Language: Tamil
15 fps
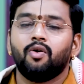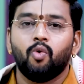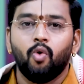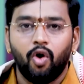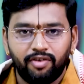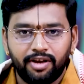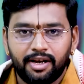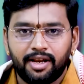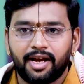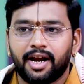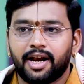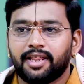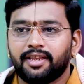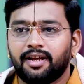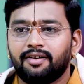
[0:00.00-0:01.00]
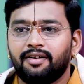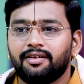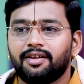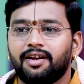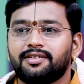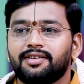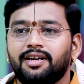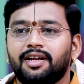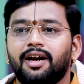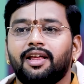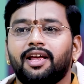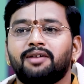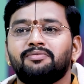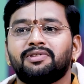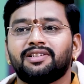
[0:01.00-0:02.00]
கோவிலே கடந்தாலும் அதுக்கு ரிசல்ட்
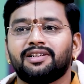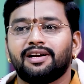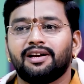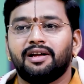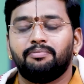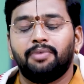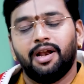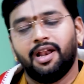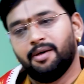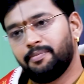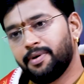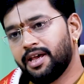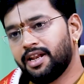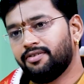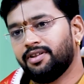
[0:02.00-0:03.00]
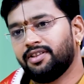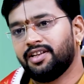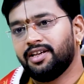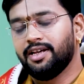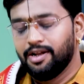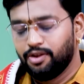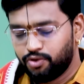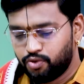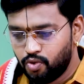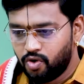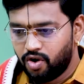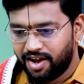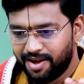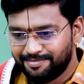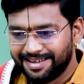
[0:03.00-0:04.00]
கிடைக்காம இருந்திருக்கலாம் பல பேர் வந்து
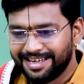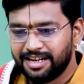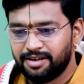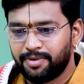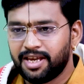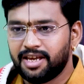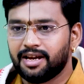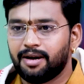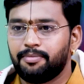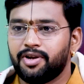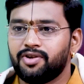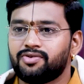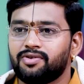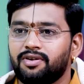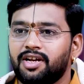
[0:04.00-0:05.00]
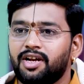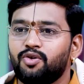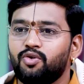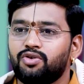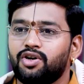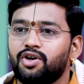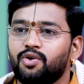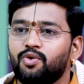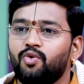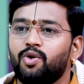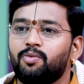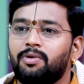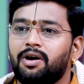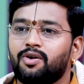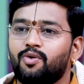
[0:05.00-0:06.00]
தூக்கம் இன்மை அப்படின்னு சொன்னால் நூற்றுக்கு
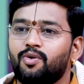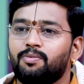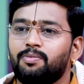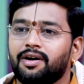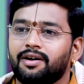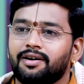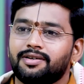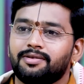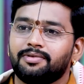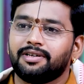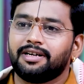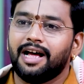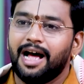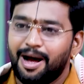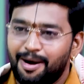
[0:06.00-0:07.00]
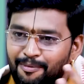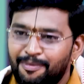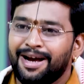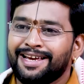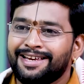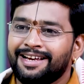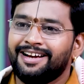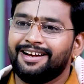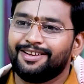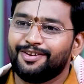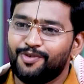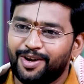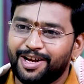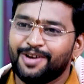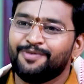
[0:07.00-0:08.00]
நூறு மார்க் கொடுப்பாங்க ரிஷபத்துக்கு ஆமாம் ஏன்
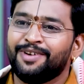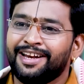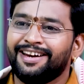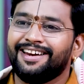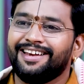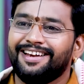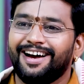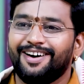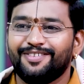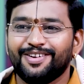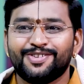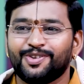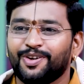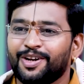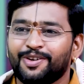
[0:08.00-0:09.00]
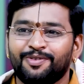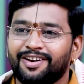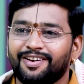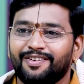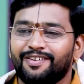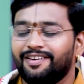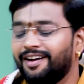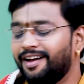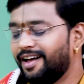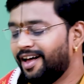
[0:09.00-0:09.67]
தூக்கமே இல்லையா அப்படின்னு சொல்கிற மாதிரி இருக்கும்